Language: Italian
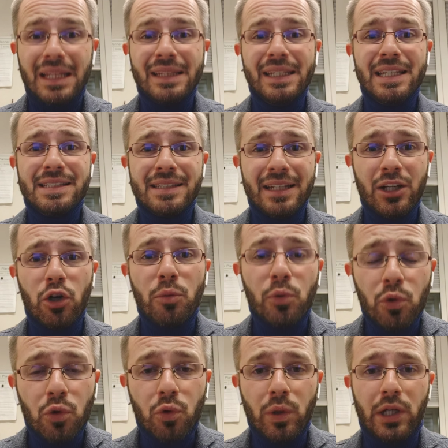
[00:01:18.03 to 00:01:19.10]
di essere
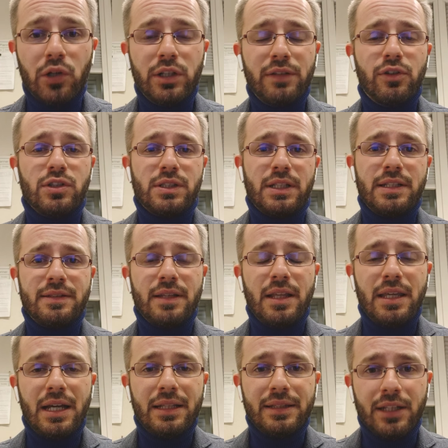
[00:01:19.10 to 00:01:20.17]
comunque con i vostri
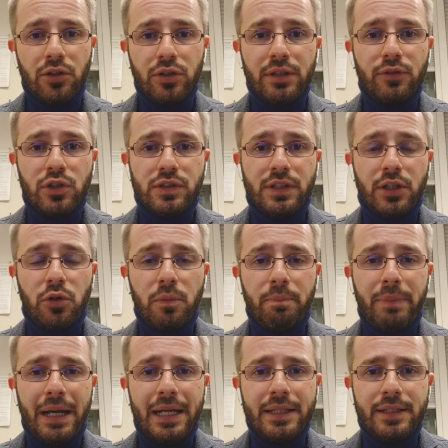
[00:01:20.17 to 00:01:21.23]
insegnanti e con i vostri
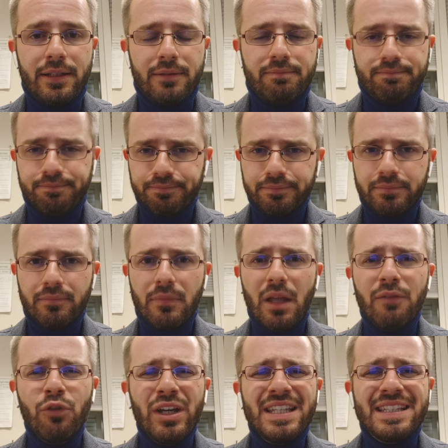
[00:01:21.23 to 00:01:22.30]
compagni.
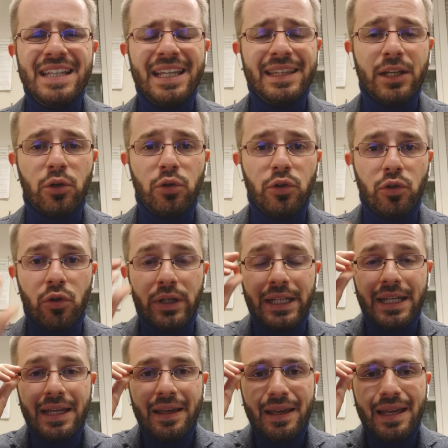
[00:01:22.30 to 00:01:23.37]
Voi siete con noi.
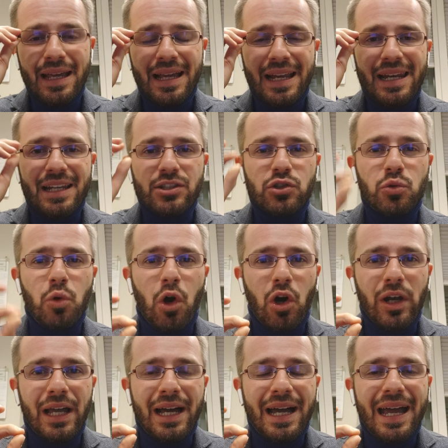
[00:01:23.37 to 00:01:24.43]
La
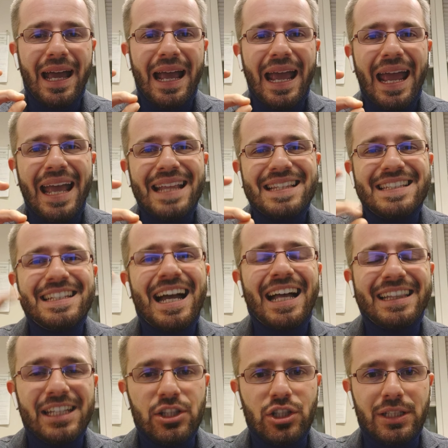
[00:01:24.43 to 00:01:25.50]
scuola è già
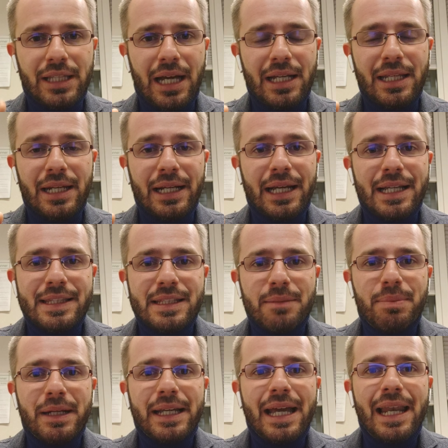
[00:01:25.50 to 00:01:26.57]
digitale, ragazzi,
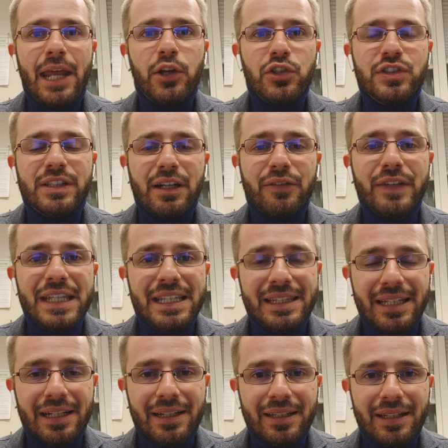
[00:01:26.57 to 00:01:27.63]
perché è la nostra
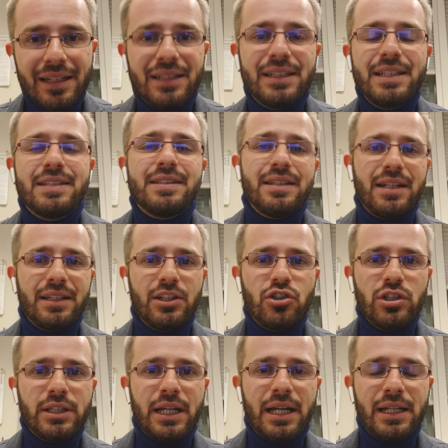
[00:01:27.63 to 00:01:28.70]
vita ad essere
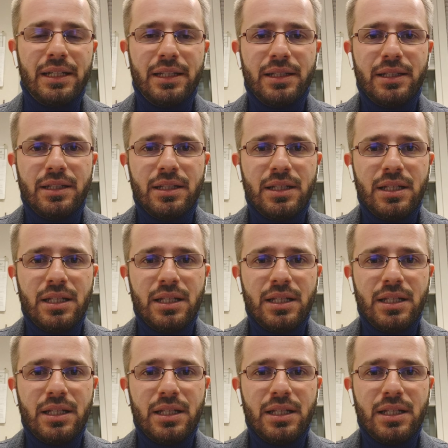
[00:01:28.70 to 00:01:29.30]
digitale.